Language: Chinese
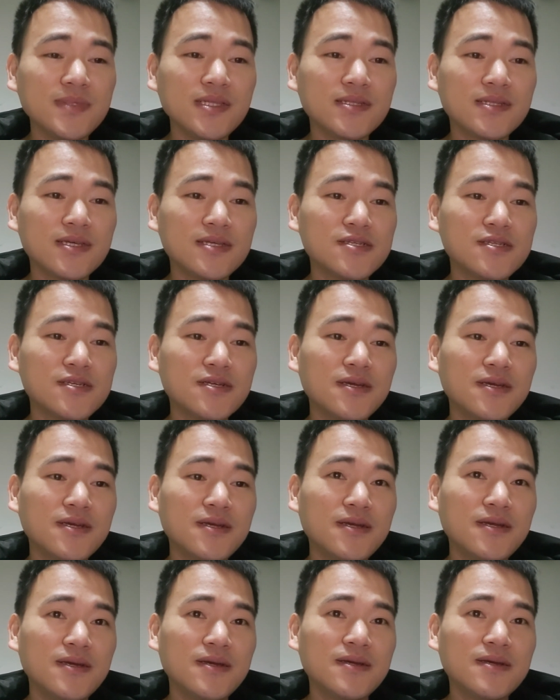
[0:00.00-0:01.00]
但是
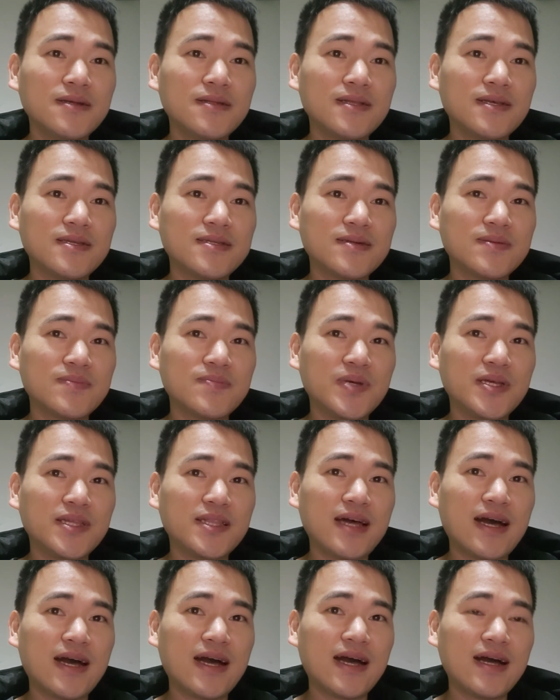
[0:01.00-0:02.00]
但是被
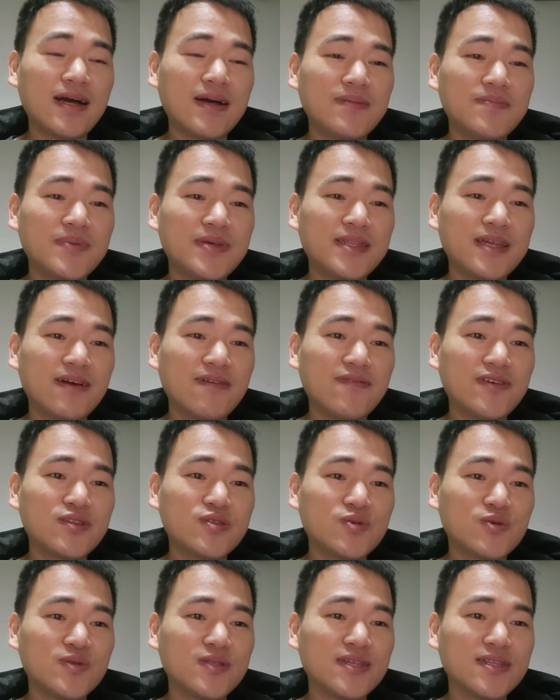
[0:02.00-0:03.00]
他被他废
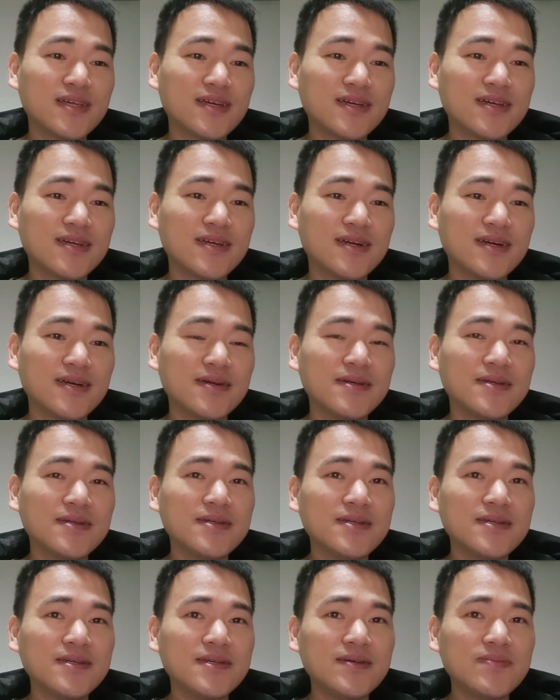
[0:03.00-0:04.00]
除的那个，
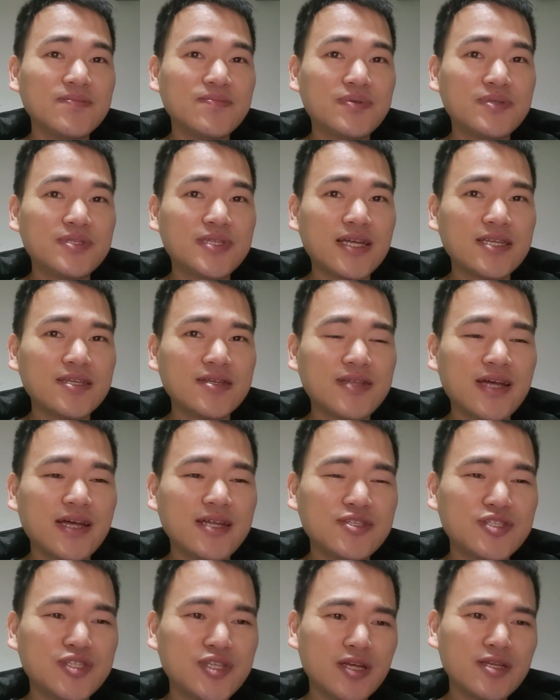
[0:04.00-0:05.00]
他他他
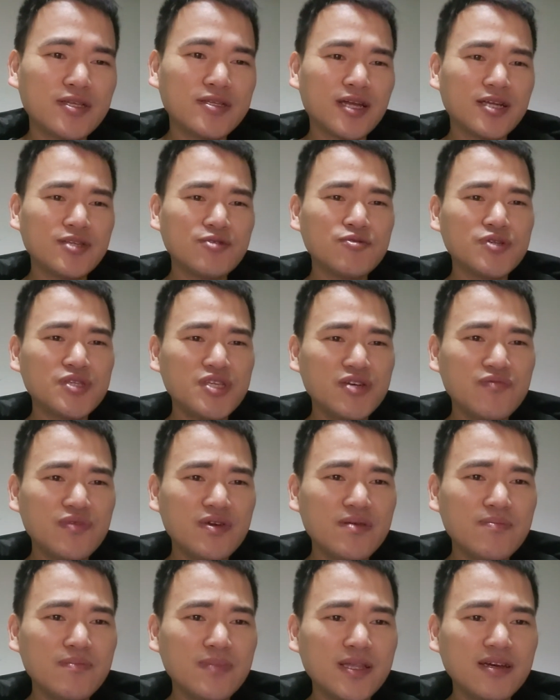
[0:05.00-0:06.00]
他他就是因
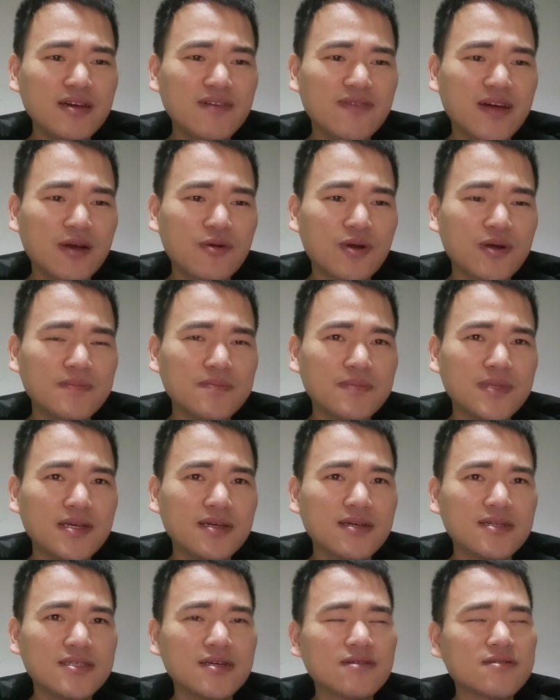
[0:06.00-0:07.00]
为那个法官那
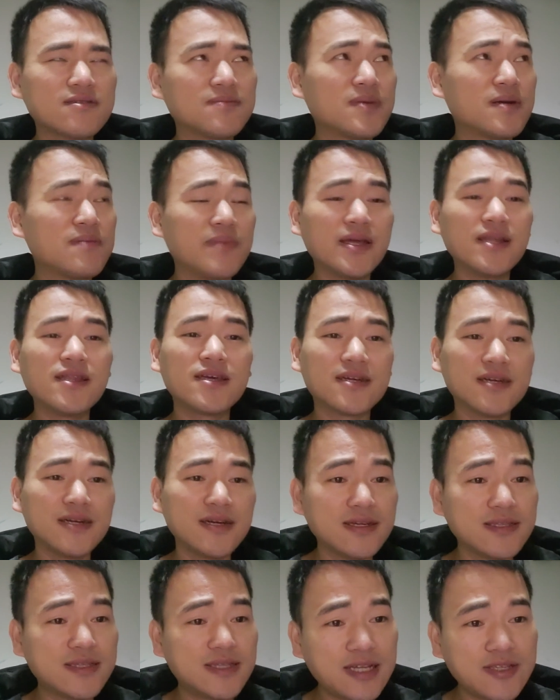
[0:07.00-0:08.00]
个叫什么梅里
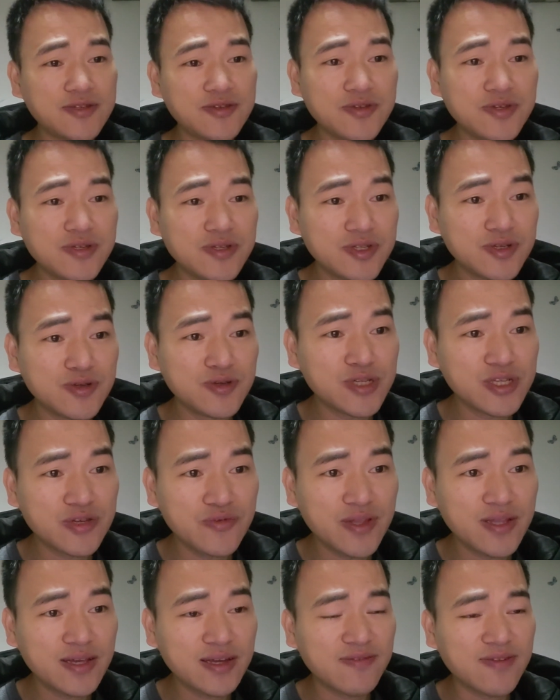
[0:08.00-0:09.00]
克，他就就是因
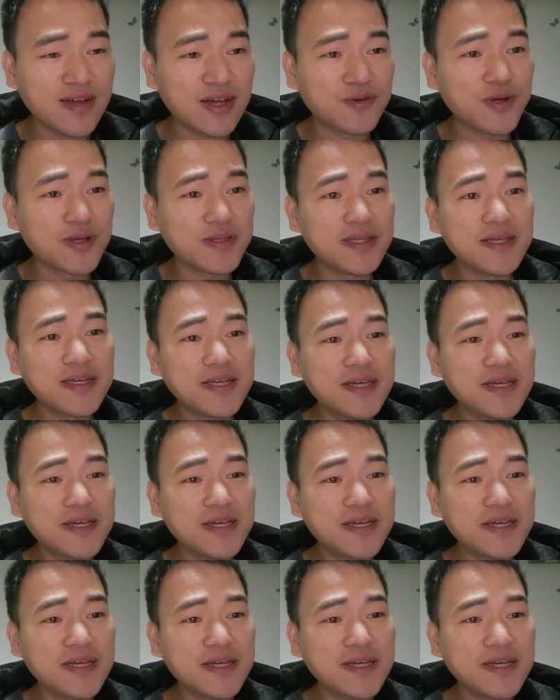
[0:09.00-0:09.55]
为那个法官，